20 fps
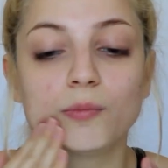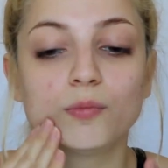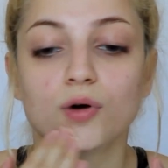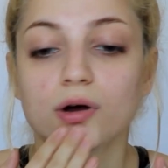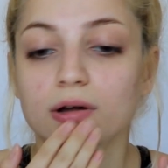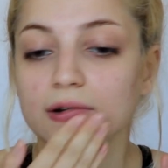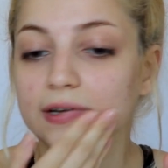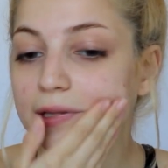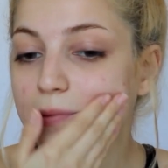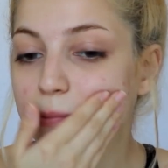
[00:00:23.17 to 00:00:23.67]
Bu
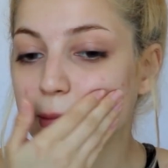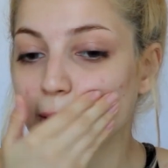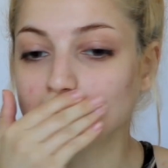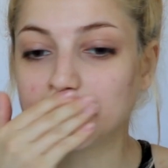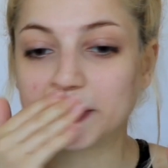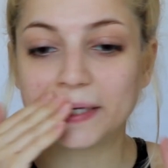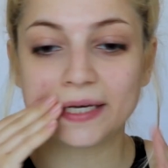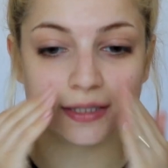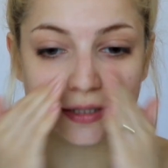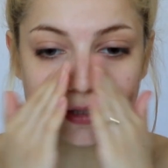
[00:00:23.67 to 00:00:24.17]
arada
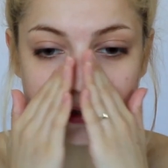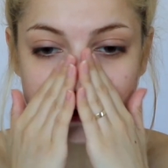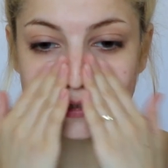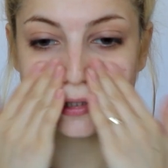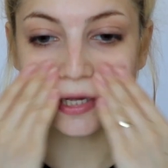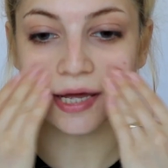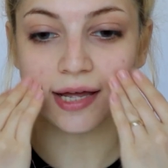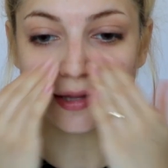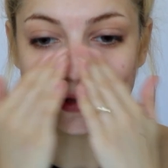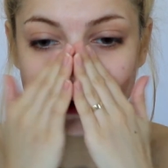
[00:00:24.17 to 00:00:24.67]

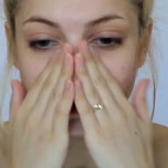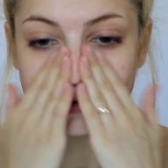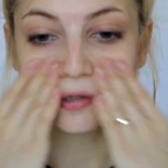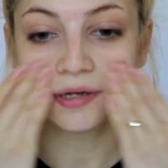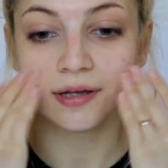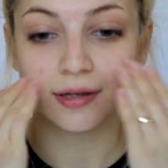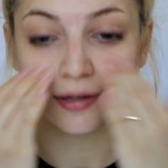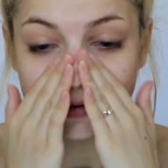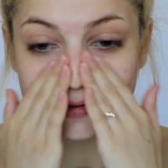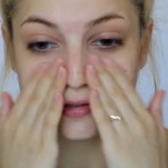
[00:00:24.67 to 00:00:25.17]
makyajsızken
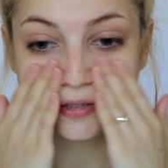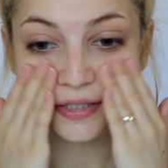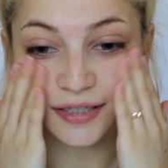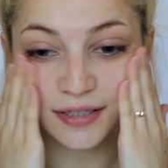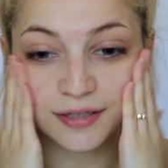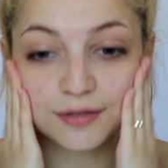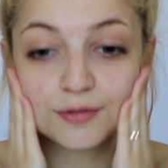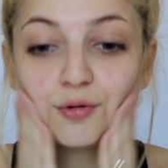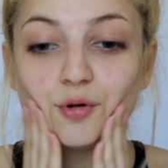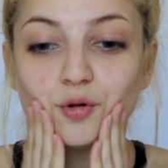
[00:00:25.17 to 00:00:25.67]

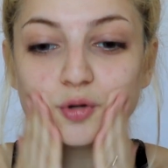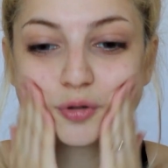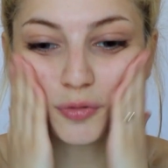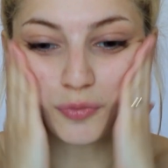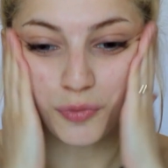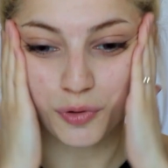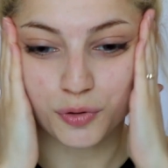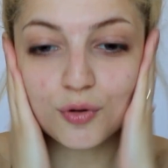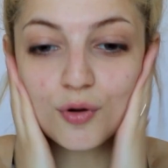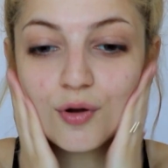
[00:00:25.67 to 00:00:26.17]
çirkin
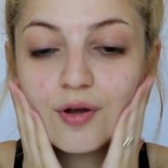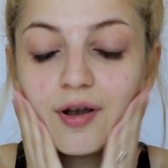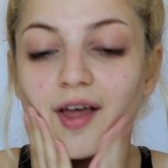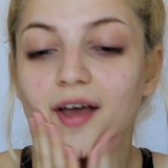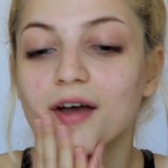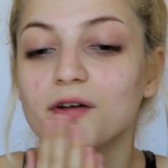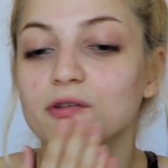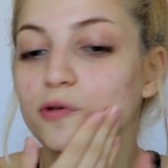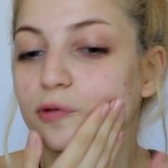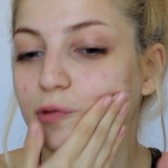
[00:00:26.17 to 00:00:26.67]
olduğumu
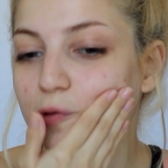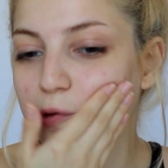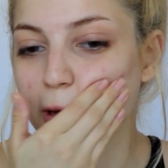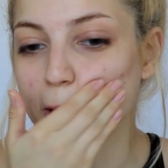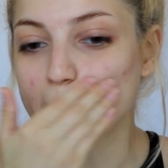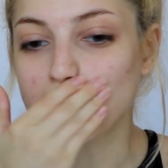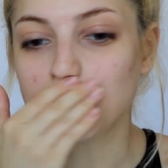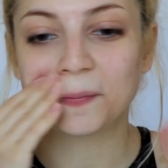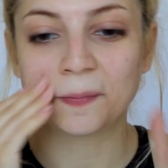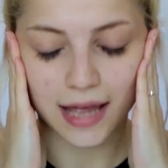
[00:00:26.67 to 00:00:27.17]
söyleyen
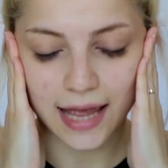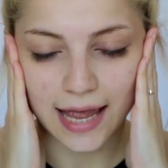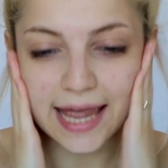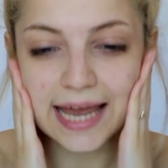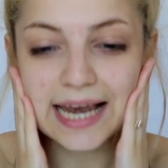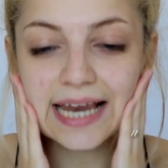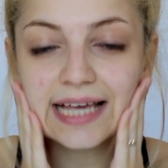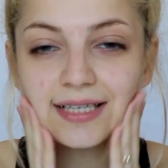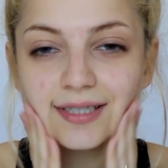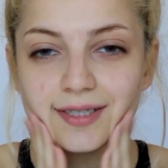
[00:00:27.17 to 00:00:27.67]
oluyor.
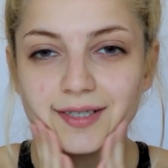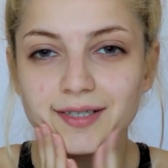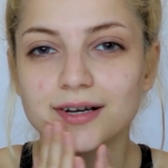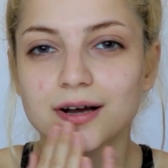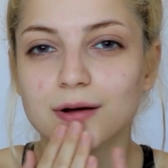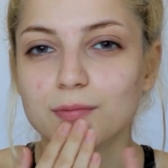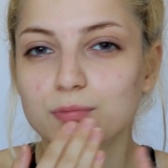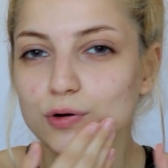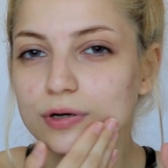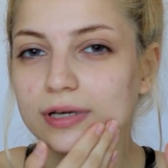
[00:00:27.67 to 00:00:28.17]
Eleştiri
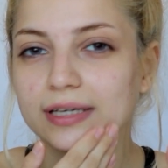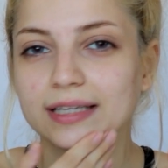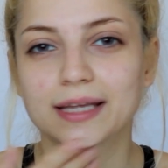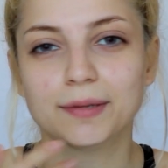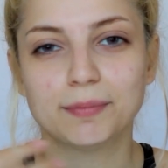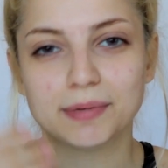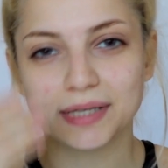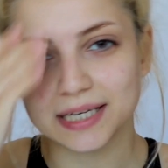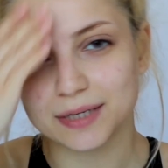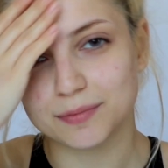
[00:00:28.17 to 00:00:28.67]
kabul
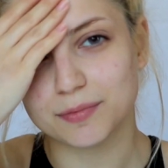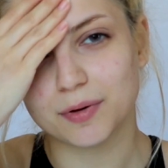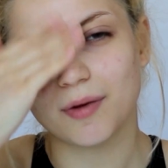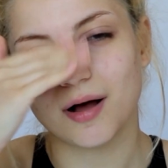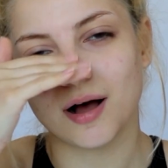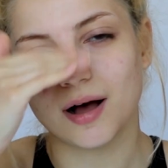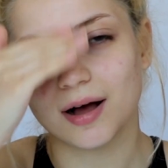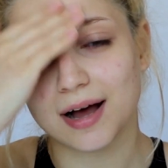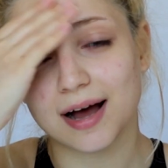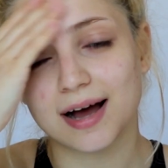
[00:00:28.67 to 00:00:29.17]
edebilirim
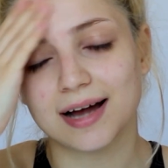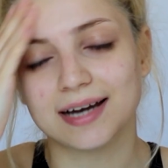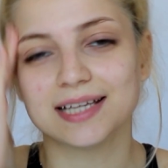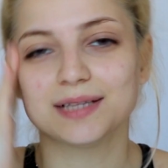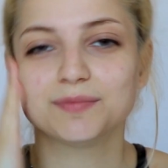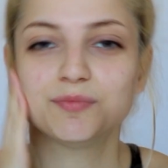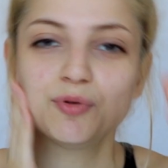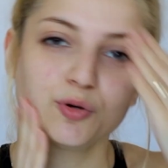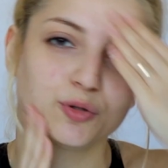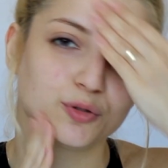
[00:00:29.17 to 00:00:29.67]
ama
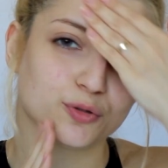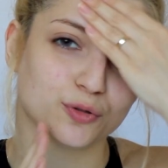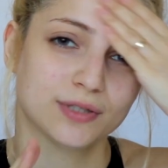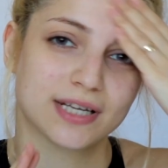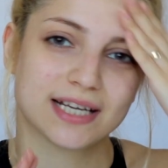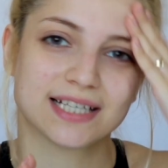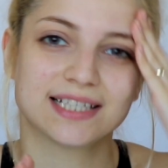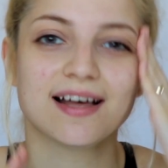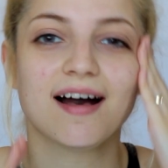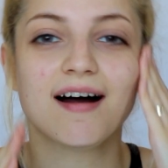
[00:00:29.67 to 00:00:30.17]
hakaret
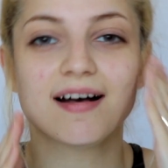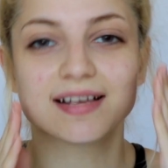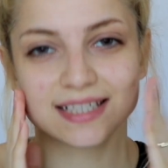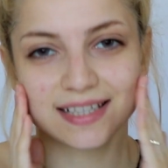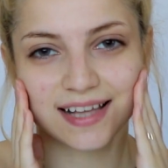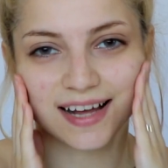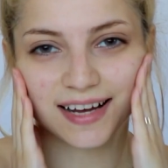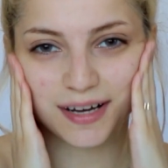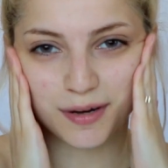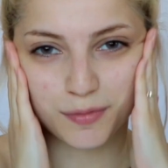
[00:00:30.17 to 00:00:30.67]
boyutundaysa
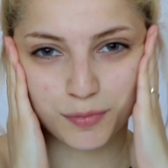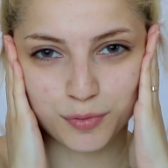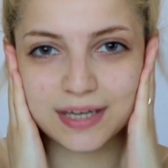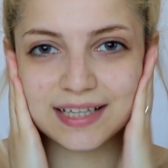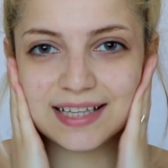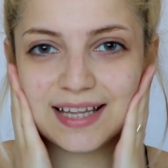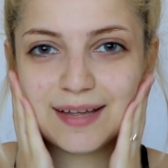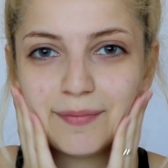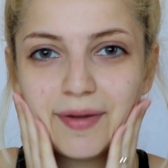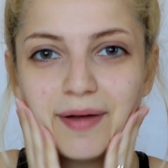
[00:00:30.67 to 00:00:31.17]
asla kabul
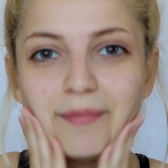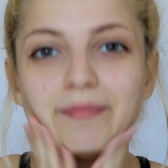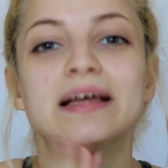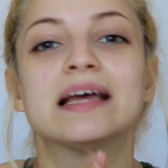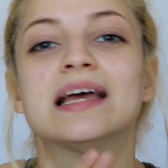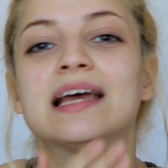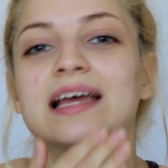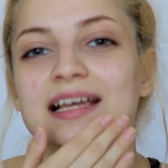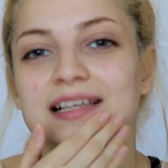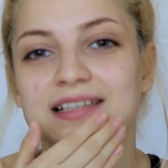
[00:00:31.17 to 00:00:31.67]
edemem.
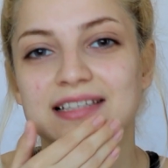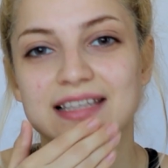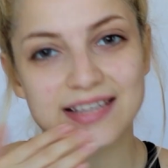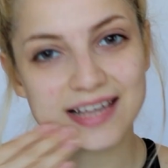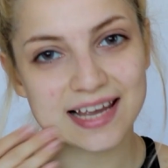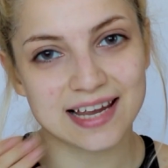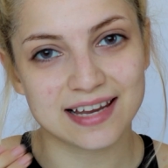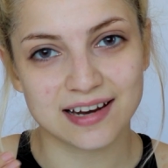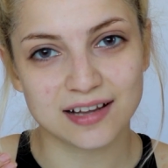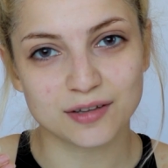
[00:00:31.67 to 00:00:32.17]

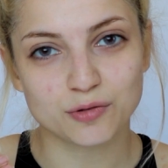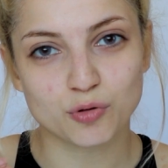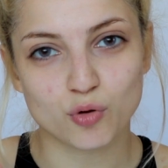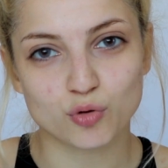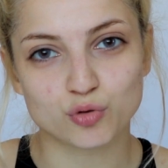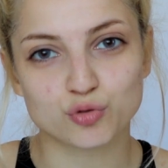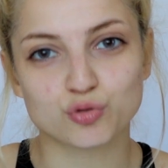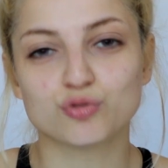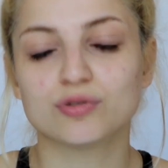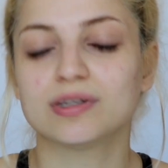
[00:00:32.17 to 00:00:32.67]
Size inat
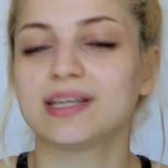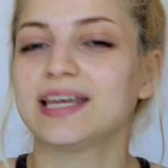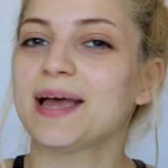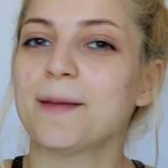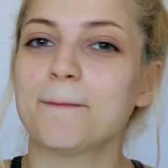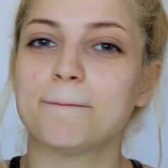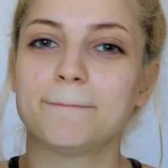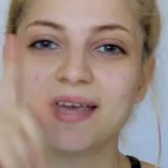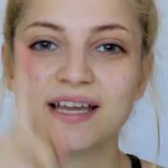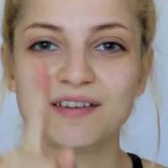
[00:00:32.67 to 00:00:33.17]
olsun
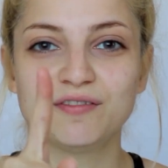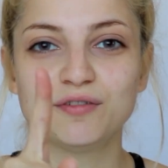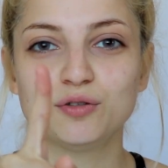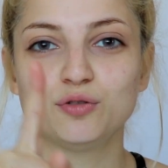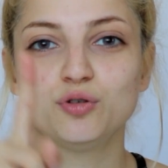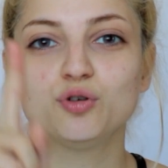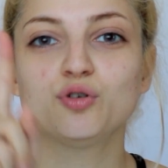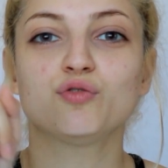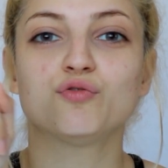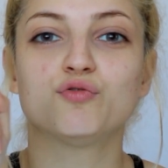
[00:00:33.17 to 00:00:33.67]
diye bir
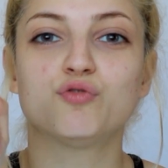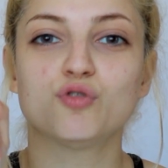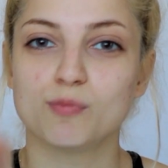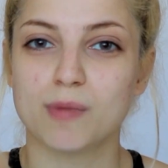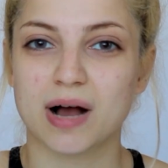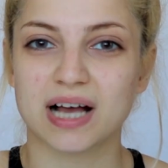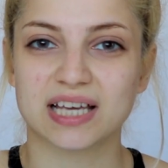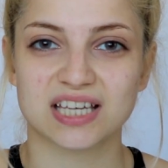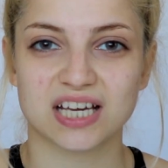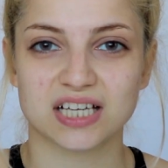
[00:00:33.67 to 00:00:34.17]
videoyu full
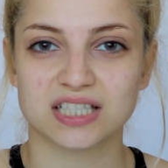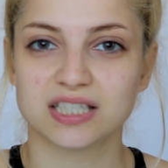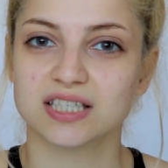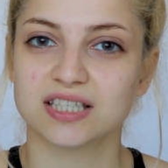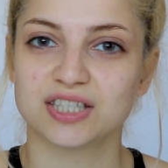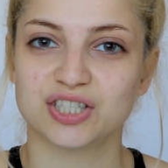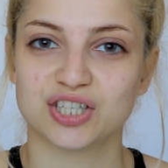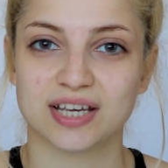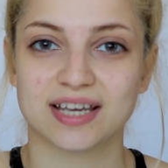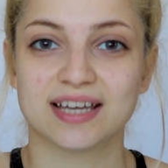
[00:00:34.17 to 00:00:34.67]

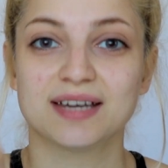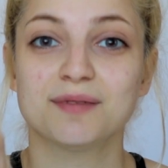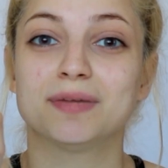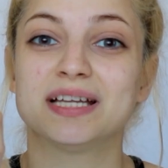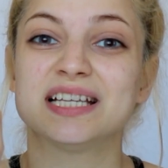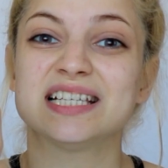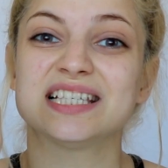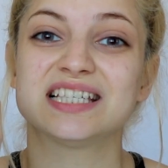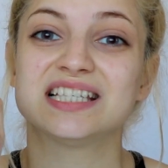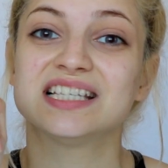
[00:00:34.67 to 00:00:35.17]
makyajsız çekerim.
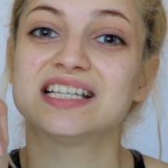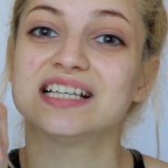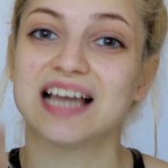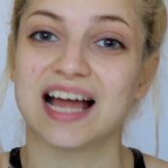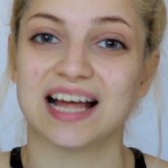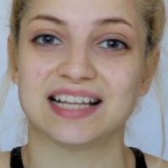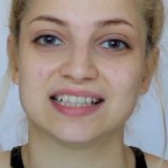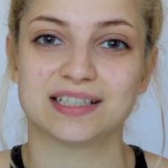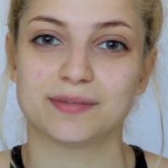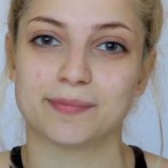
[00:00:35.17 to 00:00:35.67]
Beni
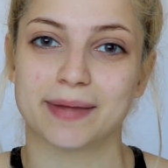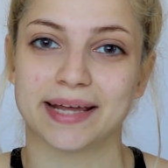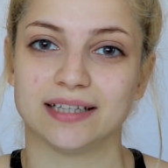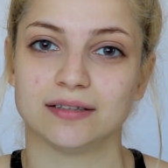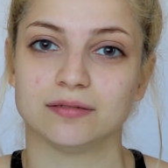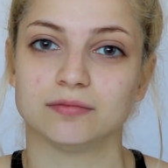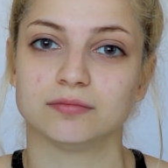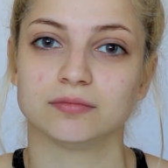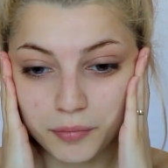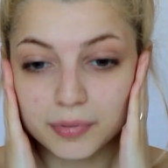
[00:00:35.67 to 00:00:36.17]
sinirlendirmeyin.
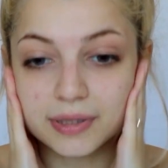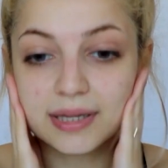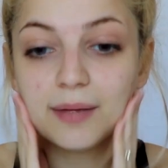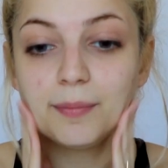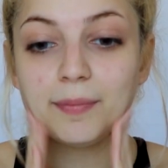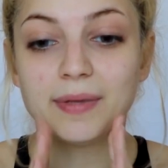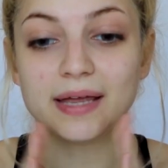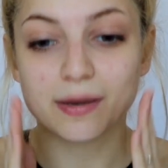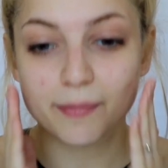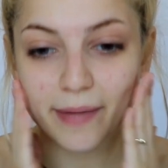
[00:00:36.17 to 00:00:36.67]
Bir
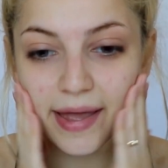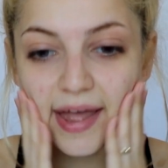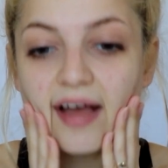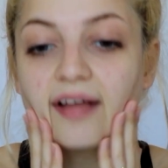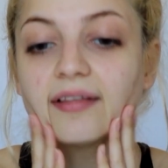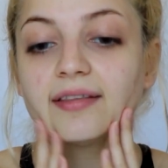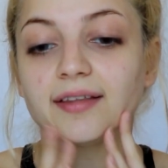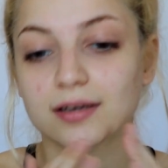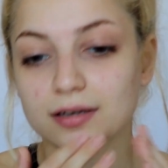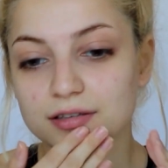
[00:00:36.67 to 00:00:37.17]
de
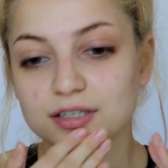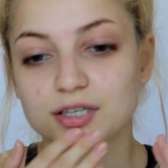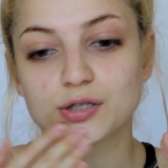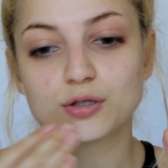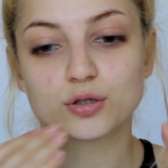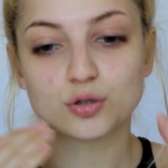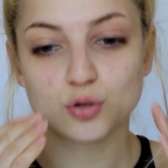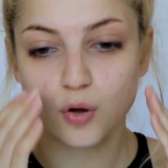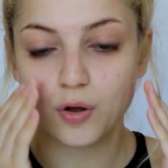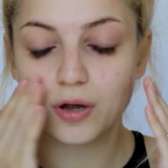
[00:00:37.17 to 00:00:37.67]
bilmeyenler
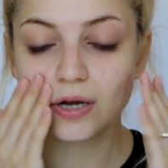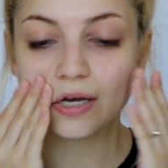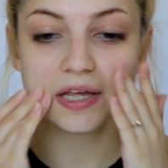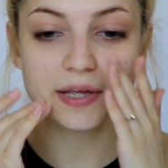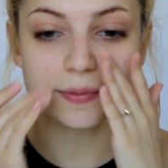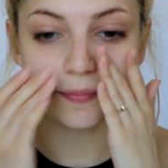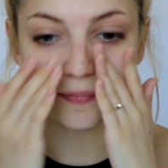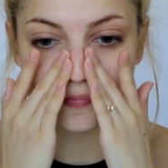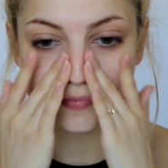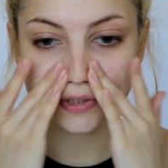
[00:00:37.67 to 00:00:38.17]
için söyleyeyim.